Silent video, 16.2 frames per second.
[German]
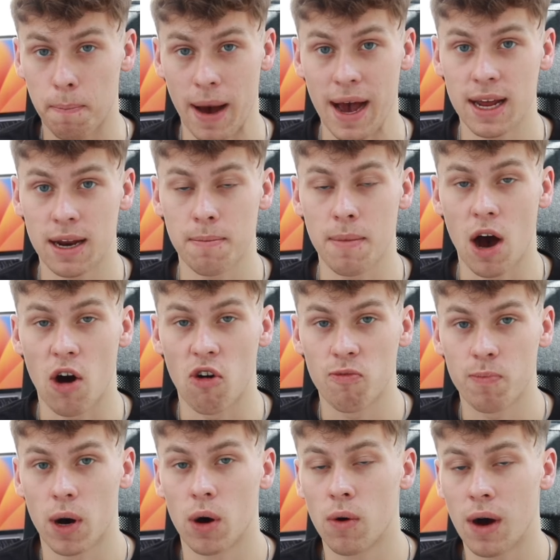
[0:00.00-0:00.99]
bei dem
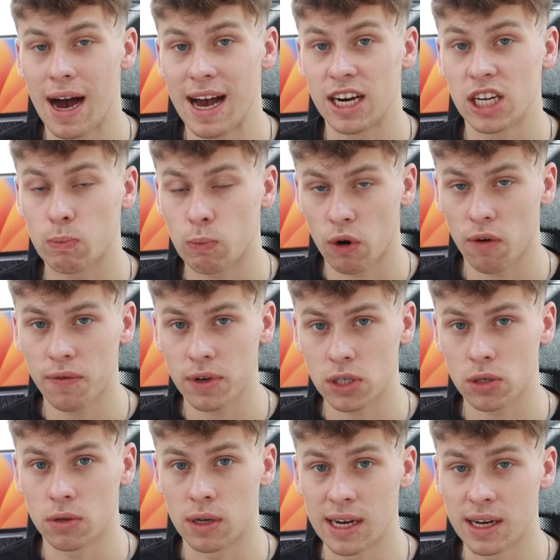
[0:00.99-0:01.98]
Aufbau eines
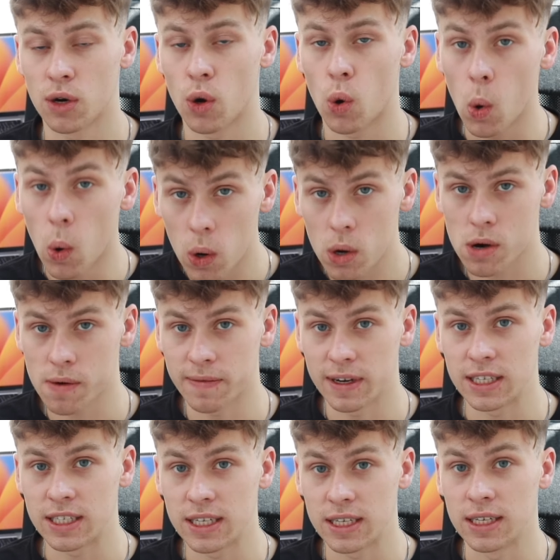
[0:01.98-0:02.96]
professionellen,
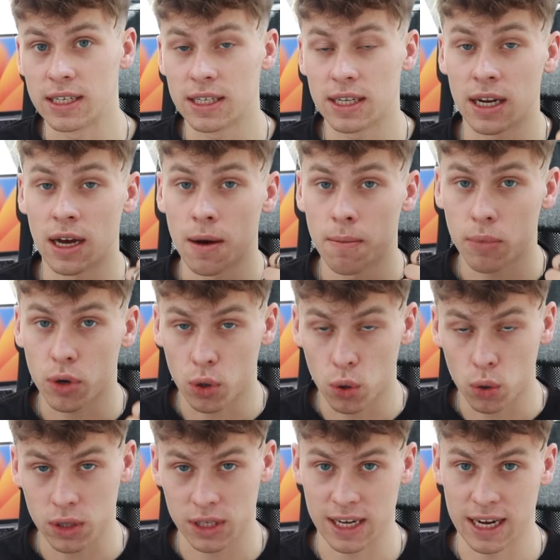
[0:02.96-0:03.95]
hochkonvertierenden
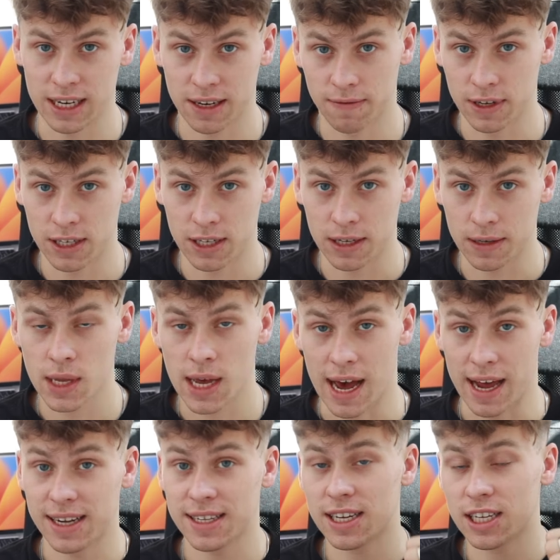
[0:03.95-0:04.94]
Produktseite wichtig?
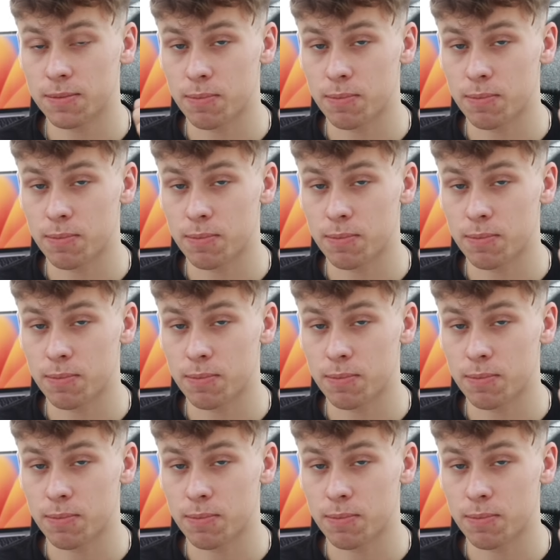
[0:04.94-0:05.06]
Einerseits